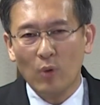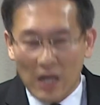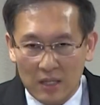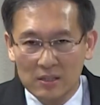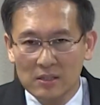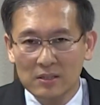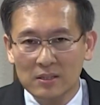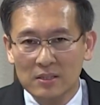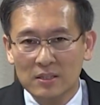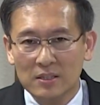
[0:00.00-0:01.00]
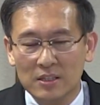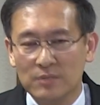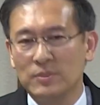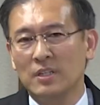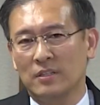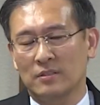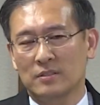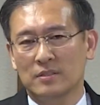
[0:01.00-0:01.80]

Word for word: 화를 의미해요.